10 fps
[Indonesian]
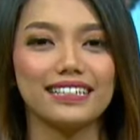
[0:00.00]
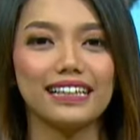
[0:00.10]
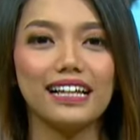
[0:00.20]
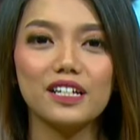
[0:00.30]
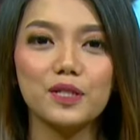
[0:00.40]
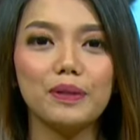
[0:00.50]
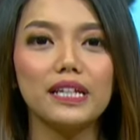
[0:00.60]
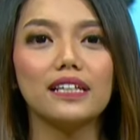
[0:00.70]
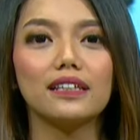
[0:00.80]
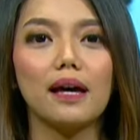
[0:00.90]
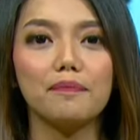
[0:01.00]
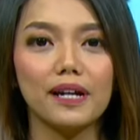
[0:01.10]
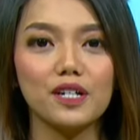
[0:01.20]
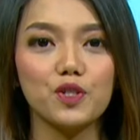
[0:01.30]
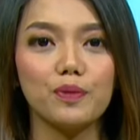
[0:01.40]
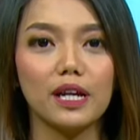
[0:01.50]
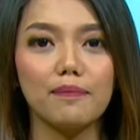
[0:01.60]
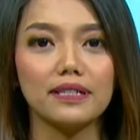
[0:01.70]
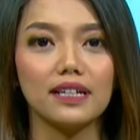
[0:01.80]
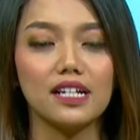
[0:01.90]
setelah resmi ditetapkan sebagai
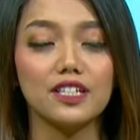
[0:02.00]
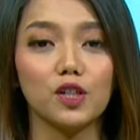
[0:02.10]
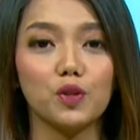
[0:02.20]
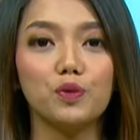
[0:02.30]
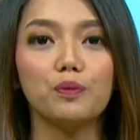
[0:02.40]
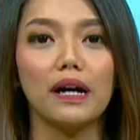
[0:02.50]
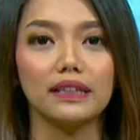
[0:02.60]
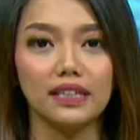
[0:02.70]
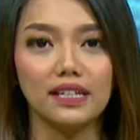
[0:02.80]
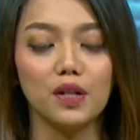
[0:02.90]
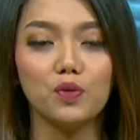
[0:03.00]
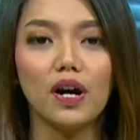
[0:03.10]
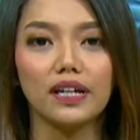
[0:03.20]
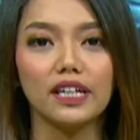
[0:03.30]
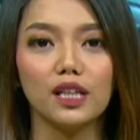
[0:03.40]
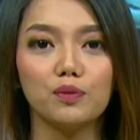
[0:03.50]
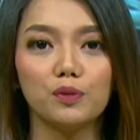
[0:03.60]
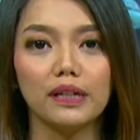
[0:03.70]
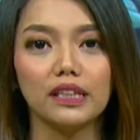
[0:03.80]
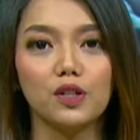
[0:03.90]
pasangan calon bupati dan wakil
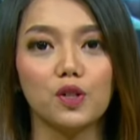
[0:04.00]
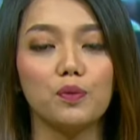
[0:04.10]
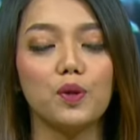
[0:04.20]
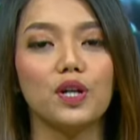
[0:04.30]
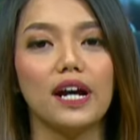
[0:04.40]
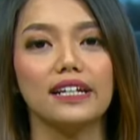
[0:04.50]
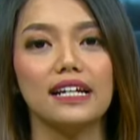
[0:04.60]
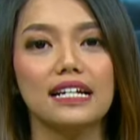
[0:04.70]
bupati Grobogan,